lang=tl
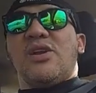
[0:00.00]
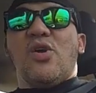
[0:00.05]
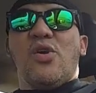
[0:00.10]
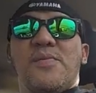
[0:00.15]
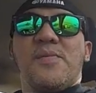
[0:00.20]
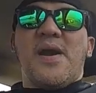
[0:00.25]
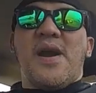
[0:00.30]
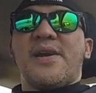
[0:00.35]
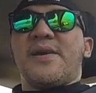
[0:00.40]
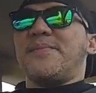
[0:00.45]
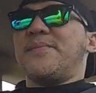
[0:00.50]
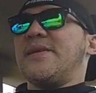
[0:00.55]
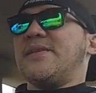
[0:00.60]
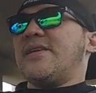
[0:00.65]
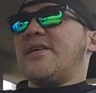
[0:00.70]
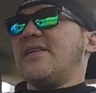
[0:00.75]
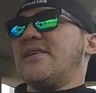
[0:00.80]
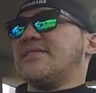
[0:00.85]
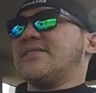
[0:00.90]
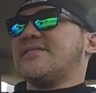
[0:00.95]
mga
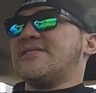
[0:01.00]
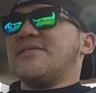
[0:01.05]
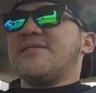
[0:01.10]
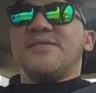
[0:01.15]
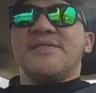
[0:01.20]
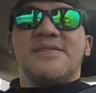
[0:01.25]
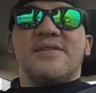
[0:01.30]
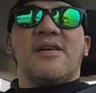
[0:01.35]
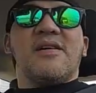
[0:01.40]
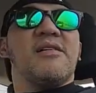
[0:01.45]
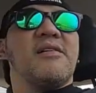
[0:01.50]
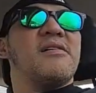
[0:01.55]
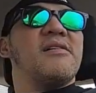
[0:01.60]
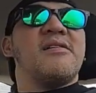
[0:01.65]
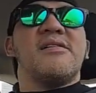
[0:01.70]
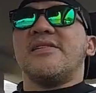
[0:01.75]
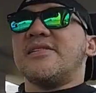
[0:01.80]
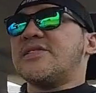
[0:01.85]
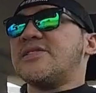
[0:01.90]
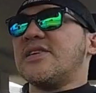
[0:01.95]
kabitels uh,
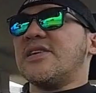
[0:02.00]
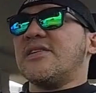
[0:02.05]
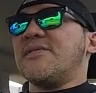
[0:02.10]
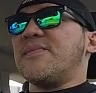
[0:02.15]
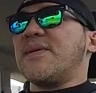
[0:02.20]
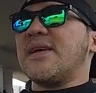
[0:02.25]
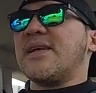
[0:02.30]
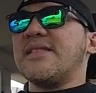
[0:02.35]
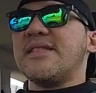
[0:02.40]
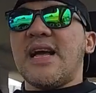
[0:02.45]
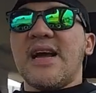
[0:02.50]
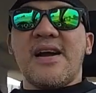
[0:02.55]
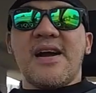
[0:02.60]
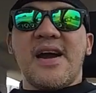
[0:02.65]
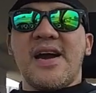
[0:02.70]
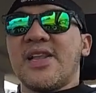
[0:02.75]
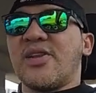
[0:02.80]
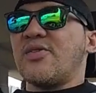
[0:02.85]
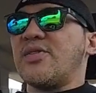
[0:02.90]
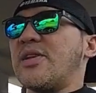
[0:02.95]
ah, Isang magandang
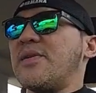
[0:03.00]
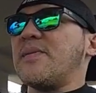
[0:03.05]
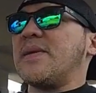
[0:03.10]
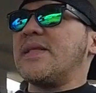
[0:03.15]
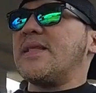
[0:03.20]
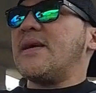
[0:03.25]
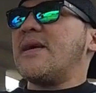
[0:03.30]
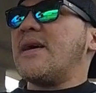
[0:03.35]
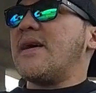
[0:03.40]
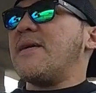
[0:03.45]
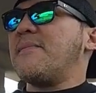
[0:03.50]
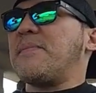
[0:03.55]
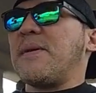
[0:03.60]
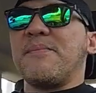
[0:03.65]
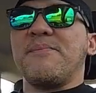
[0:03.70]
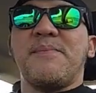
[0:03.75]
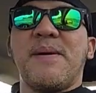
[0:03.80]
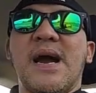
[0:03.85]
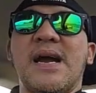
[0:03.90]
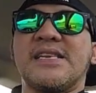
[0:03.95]
araw naman na
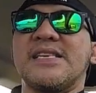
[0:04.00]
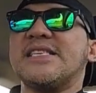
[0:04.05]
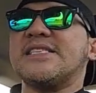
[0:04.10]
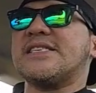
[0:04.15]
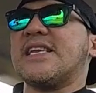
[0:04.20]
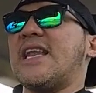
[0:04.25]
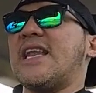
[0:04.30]
pagbati sa